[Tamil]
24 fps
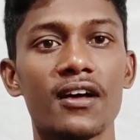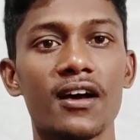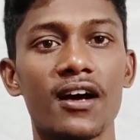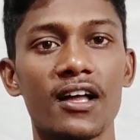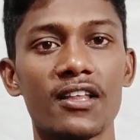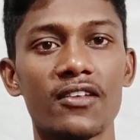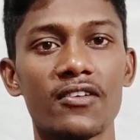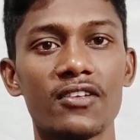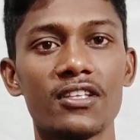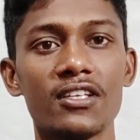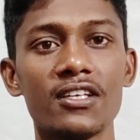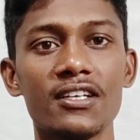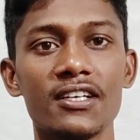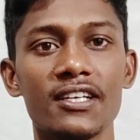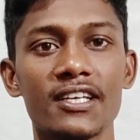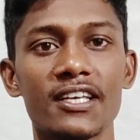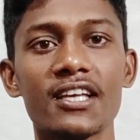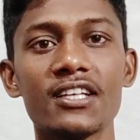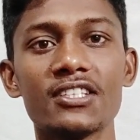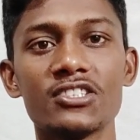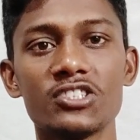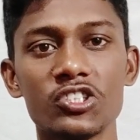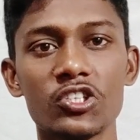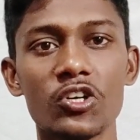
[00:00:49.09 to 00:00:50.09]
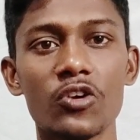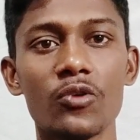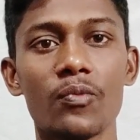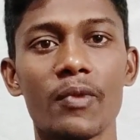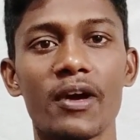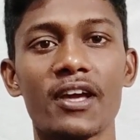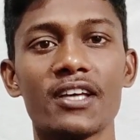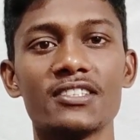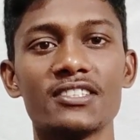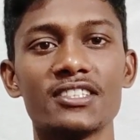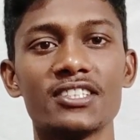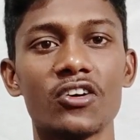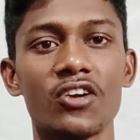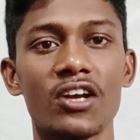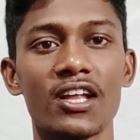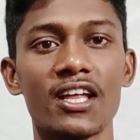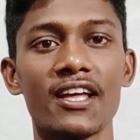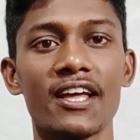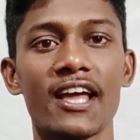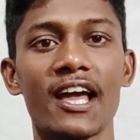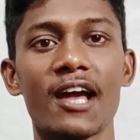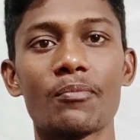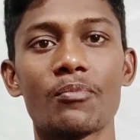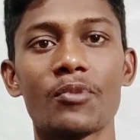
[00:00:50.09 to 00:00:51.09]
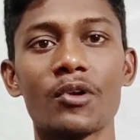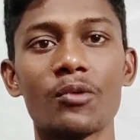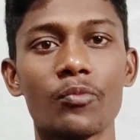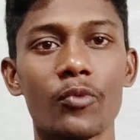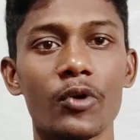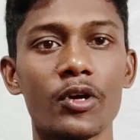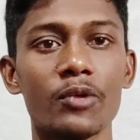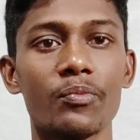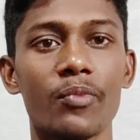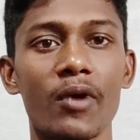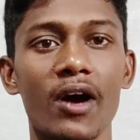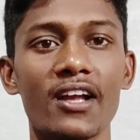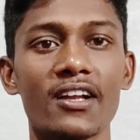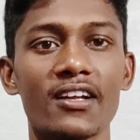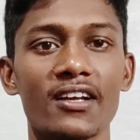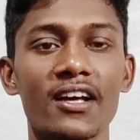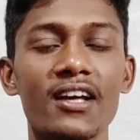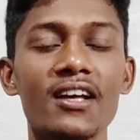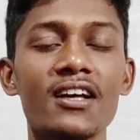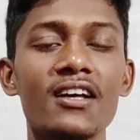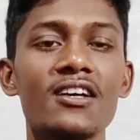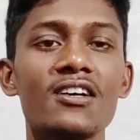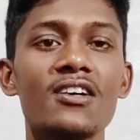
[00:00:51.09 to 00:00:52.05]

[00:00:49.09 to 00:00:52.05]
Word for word: அதை வந்து நீங்க ஜியோ மை ஜியோல ஆப்ல போய் பாருங்க